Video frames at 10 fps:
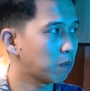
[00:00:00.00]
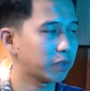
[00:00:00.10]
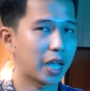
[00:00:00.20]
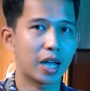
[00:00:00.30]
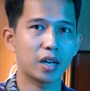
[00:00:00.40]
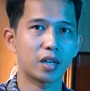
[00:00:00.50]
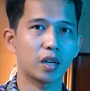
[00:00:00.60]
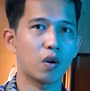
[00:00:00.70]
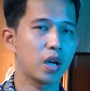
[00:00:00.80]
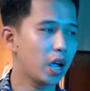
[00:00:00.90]
mong sẽ
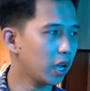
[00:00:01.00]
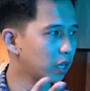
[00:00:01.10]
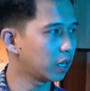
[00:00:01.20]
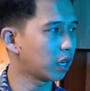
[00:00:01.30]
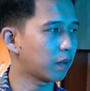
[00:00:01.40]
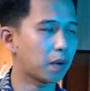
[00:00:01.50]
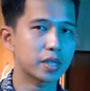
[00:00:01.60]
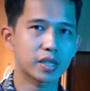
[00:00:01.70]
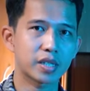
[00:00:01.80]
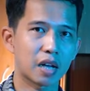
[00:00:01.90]
nói hết được một
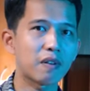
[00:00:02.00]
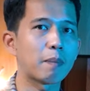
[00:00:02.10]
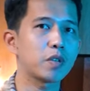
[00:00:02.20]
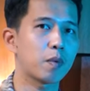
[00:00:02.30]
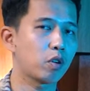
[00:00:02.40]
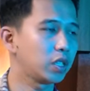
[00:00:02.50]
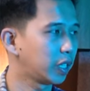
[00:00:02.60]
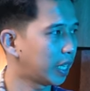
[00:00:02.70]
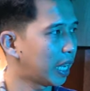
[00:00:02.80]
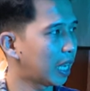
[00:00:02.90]
cái sản phẩm cho mọi
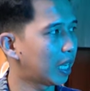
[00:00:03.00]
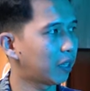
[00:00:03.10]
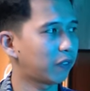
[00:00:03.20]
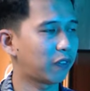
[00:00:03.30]
người nghe